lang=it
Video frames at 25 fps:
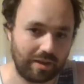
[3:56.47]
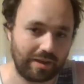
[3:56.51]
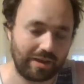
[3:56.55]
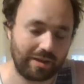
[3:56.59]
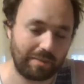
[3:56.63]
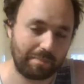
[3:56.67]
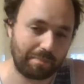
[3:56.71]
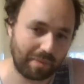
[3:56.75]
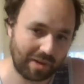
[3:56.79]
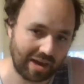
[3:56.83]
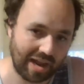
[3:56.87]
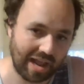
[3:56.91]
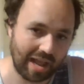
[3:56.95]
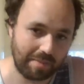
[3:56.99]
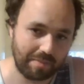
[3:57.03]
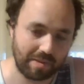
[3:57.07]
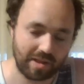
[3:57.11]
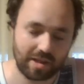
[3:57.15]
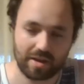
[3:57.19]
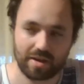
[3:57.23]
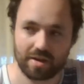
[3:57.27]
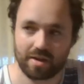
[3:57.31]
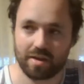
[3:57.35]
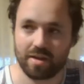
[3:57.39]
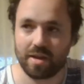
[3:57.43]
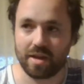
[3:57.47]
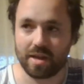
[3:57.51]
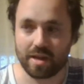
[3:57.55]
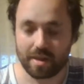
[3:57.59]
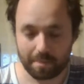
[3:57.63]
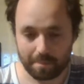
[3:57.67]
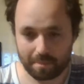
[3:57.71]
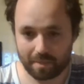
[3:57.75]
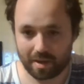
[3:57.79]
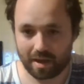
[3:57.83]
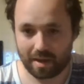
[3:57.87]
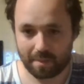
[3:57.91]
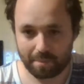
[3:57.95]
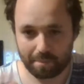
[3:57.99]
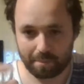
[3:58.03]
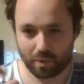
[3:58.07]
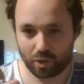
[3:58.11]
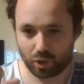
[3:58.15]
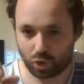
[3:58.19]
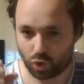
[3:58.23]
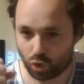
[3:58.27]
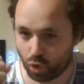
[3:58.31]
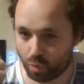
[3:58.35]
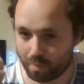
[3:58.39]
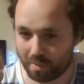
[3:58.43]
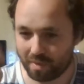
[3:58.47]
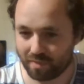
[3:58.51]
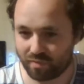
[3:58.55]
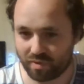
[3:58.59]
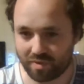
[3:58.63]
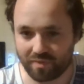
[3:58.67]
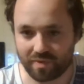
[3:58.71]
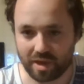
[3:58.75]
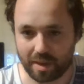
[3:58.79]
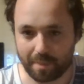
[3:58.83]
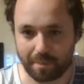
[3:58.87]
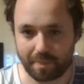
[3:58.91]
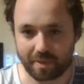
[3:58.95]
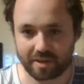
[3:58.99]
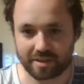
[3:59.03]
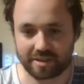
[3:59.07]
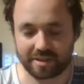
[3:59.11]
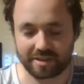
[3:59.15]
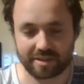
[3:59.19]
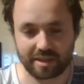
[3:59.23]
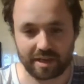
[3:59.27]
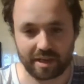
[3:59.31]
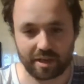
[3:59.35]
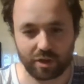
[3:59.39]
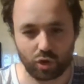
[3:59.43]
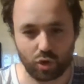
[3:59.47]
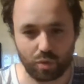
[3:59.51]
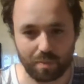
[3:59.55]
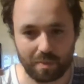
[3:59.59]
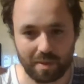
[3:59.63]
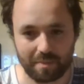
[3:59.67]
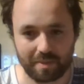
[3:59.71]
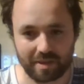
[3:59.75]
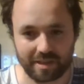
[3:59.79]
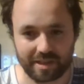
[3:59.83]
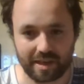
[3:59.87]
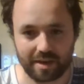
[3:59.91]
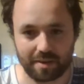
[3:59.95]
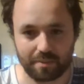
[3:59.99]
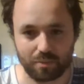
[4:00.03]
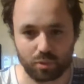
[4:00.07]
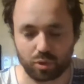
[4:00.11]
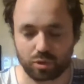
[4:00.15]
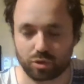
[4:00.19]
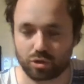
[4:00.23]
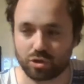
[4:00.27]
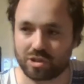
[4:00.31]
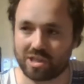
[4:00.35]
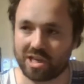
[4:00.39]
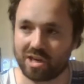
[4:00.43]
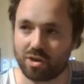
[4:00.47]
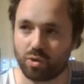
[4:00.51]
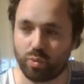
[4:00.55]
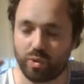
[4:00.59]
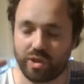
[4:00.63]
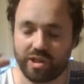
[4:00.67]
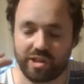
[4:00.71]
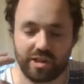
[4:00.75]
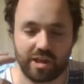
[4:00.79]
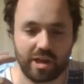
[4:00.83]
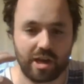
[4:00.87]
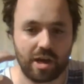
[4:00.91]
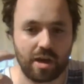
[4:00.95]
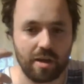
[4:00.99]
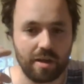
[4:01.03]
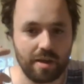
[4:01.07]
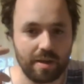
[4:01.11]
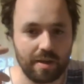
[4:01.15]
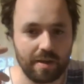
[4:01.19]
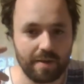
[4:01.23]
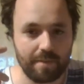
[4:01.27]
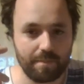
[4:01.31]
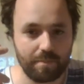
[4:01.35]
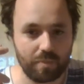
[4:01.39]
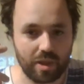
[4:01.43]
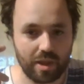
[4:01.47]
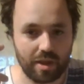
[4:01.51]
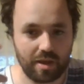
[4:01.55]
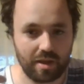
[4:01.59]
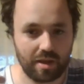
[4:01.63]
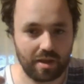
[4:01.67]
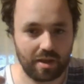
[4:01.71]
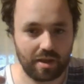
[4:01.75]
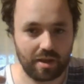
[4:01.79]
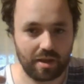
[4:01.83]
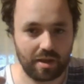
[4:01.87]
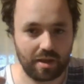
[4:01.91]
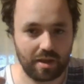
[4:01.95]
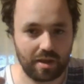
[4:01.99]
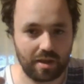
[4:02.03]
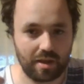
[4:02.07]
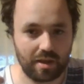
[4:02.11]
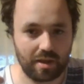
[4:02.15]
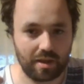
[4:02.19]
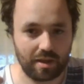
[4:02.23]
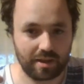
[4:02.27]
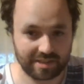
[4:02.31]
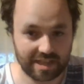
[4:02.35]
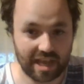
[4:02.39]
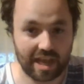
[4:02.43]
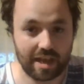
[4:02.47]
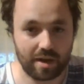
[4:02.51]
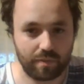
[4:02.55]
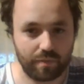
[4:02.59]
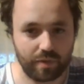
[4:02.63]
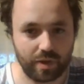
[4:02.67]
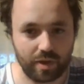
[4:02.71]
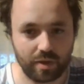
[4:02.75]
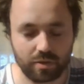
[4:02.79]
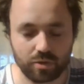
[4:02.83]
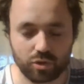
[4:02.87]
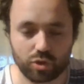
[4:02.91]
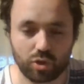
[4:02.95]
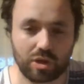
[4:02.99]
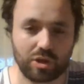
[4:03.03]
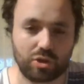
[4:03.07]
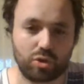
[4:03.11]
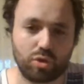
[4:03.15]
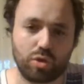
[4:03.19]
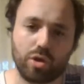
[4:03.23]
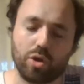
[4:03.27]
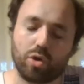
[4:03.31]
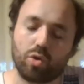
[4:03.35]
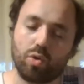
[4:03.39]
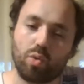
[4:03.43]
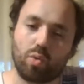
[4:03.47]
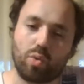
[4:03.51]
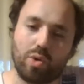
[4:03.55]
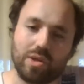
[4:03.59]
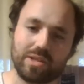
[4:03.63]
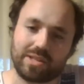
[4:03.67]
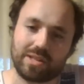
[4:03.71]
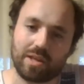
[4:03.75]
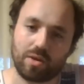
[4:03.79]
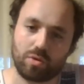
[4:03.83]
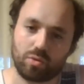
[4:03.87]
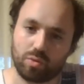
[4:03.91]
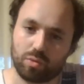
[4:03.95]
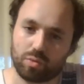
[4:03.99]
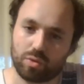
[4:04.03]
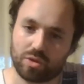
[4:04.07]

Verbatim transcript: in Premier, ma per come vive le partite la Roma in maniera molto sanguigna, eh, serve. Giocatori con questa, con